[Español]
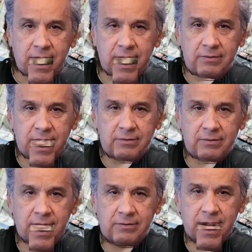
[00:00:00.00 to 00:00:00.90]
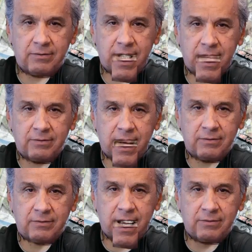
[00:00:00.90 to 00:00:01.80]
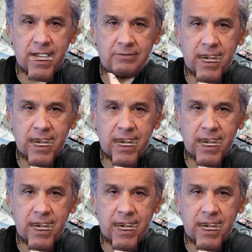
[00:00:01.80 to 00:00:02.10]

sobre la corrupción no se puede pasar ni